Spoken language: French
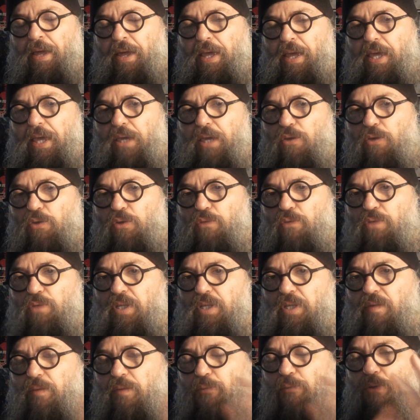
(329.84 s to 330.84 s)
et que
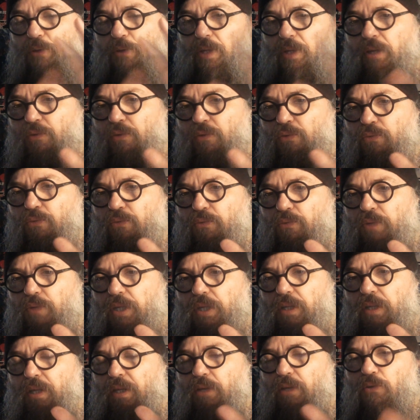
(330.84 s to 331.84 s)
vous avez peut-être une
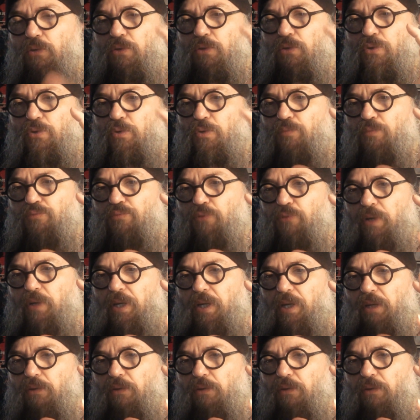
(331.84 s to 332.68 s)
idée de ce que pourrait